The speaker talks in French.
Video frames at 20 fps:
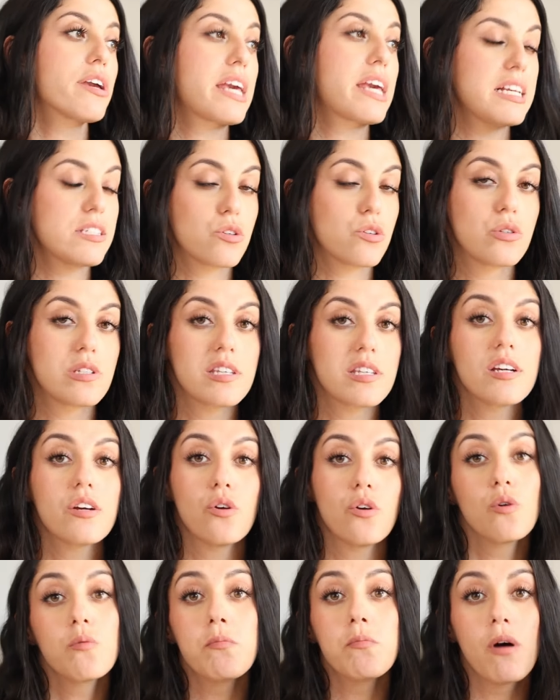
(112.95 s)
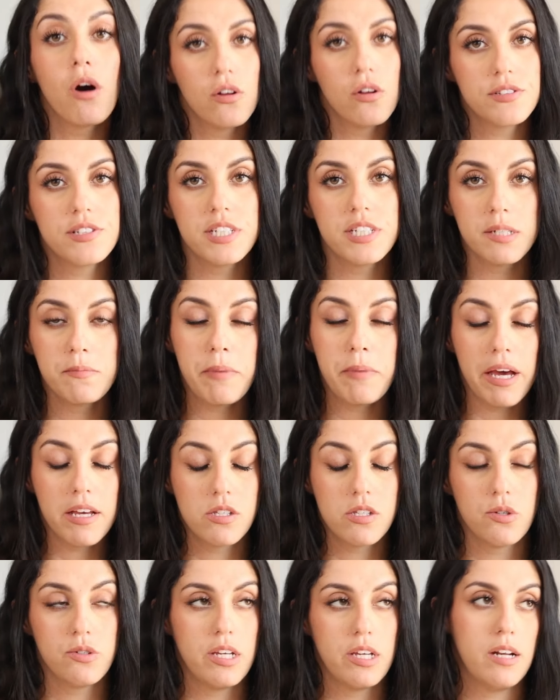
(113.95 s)
Qu'est-ce que c'est que le branding
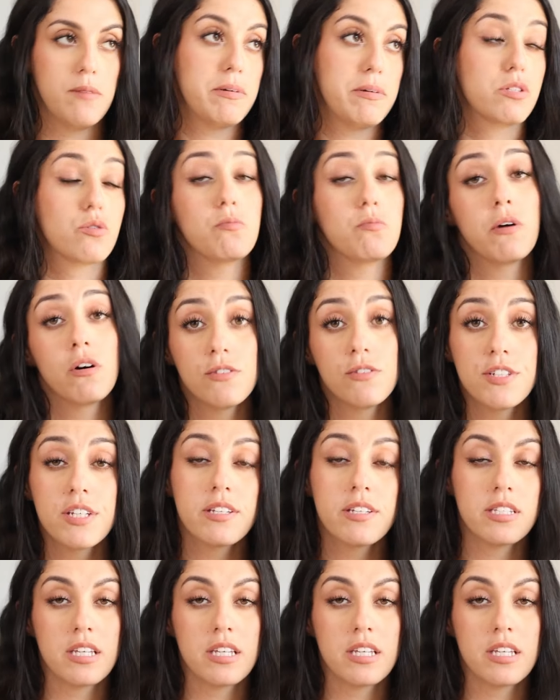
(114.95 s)
personnel Parce que branding,